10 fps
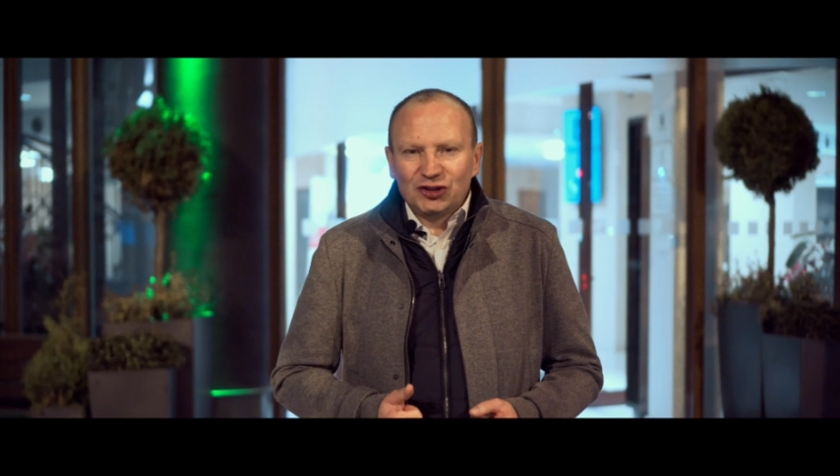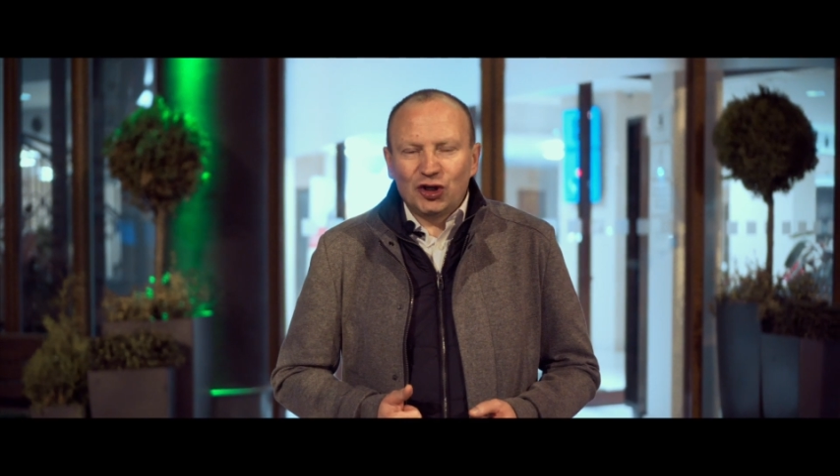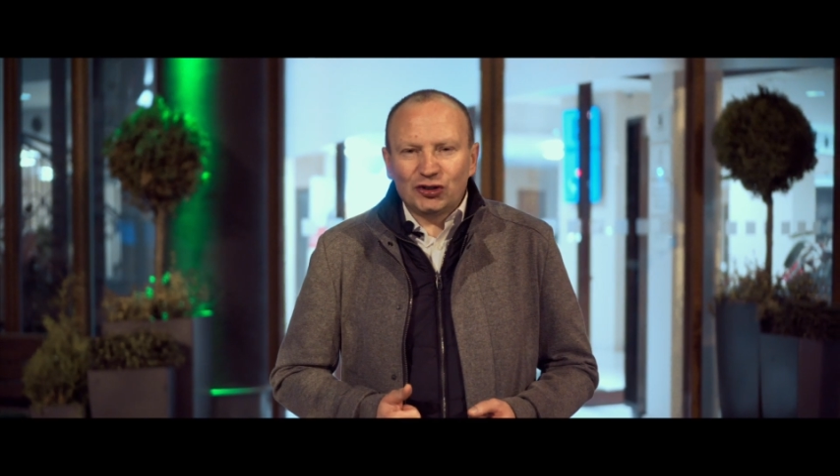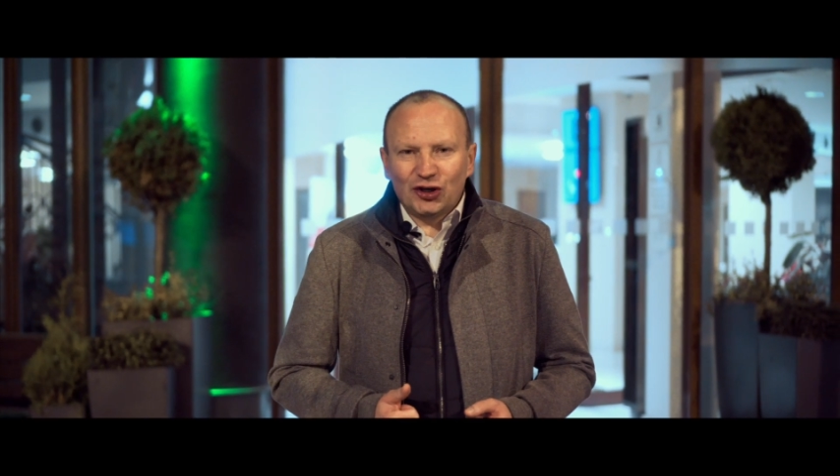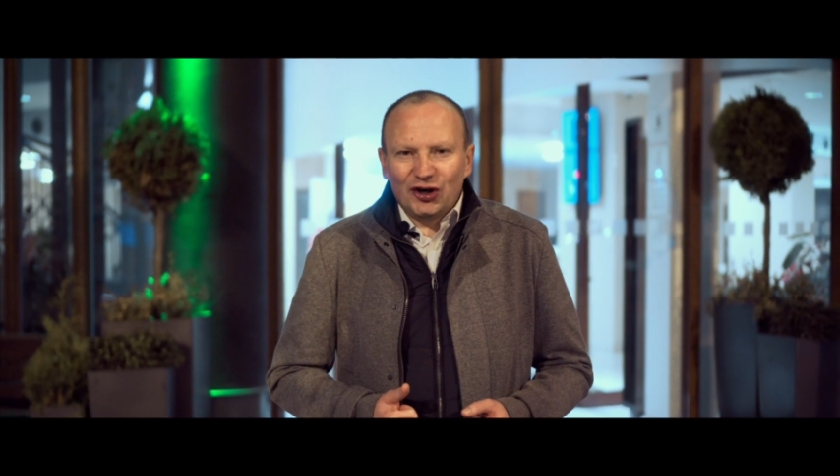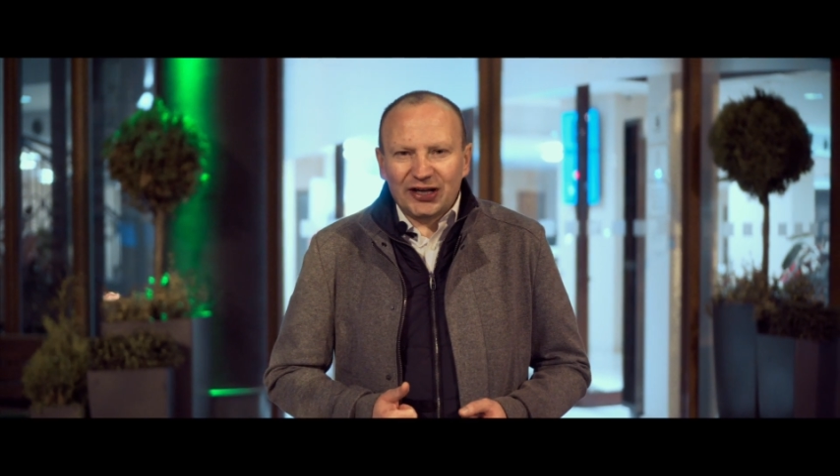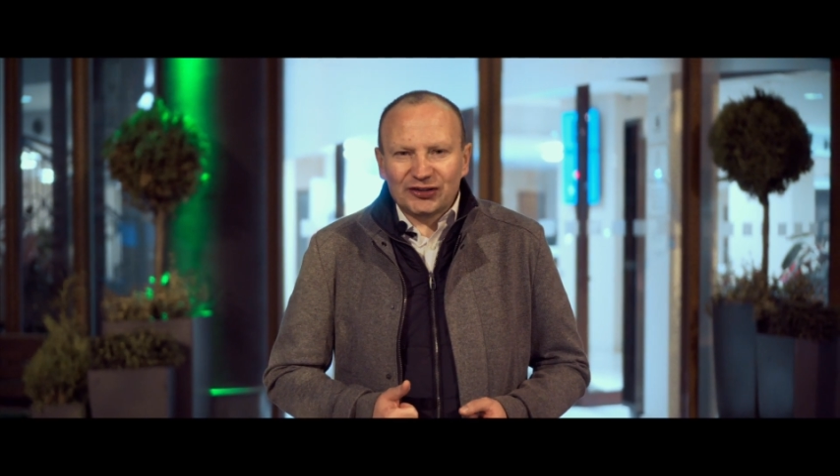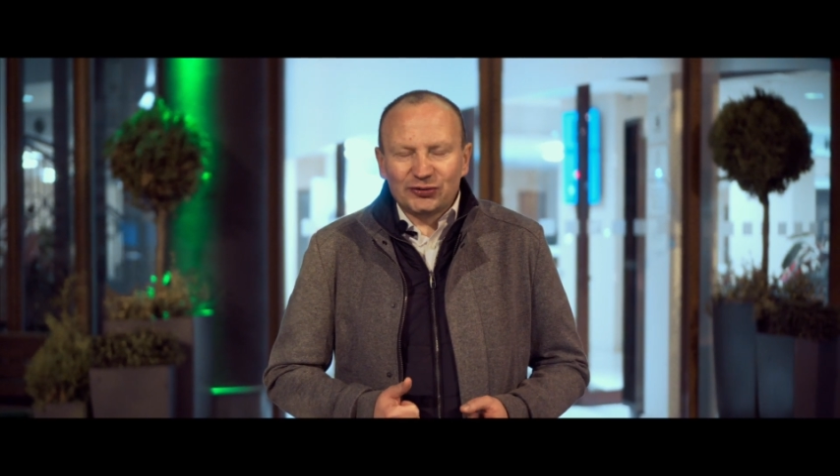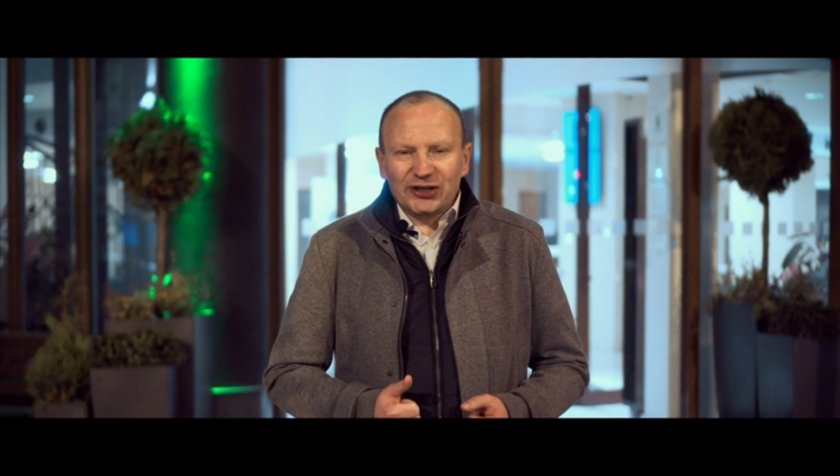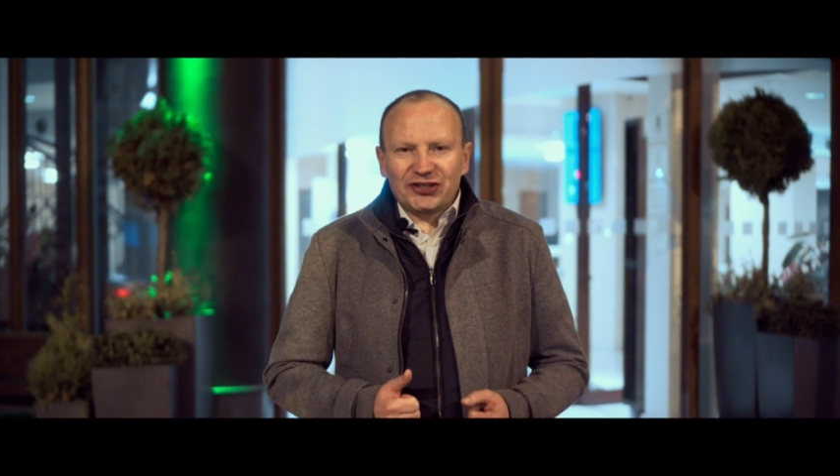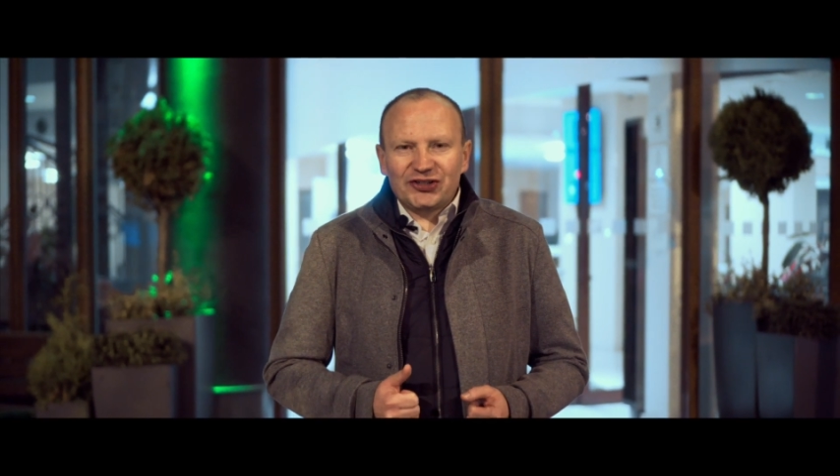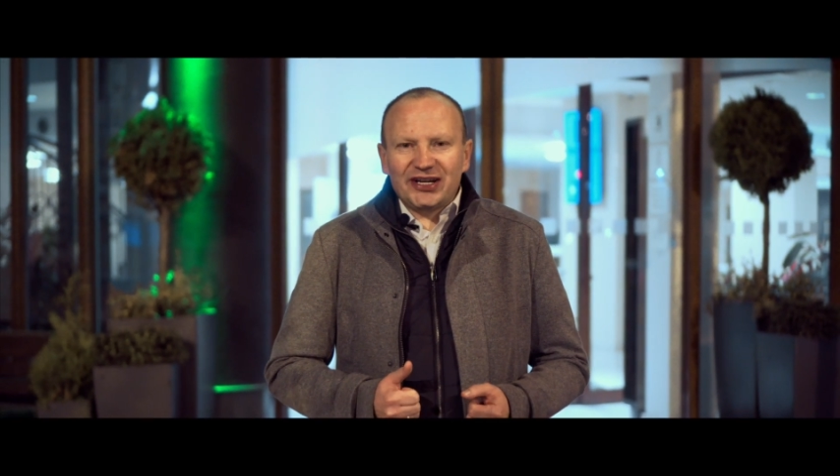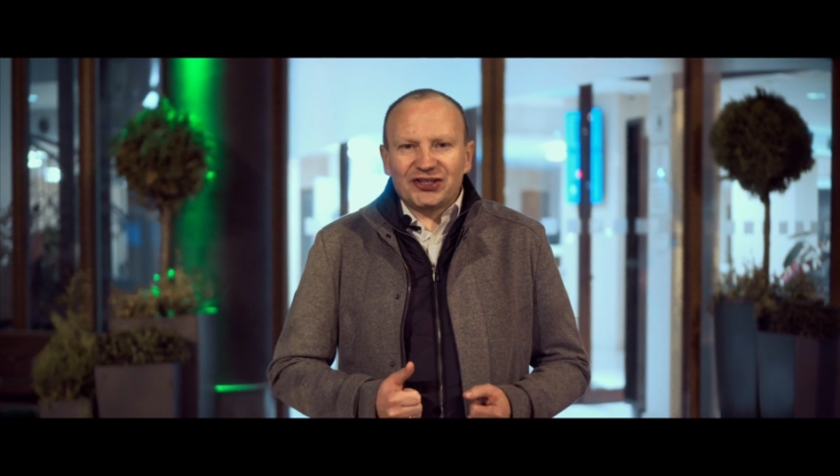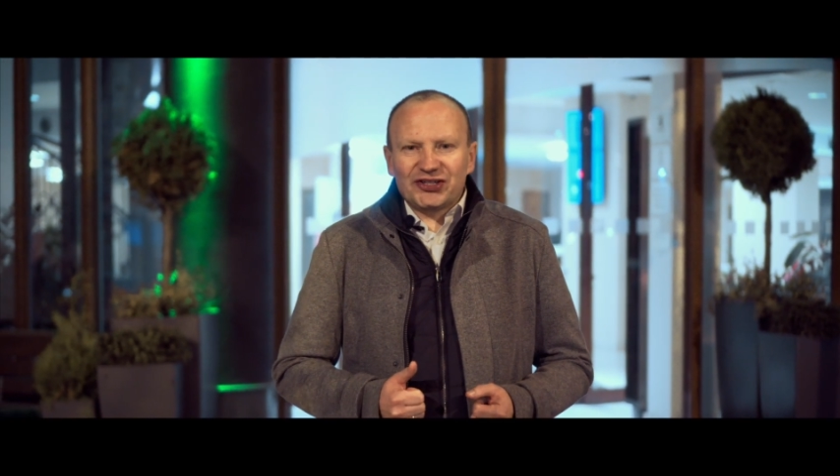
no to okazuje się,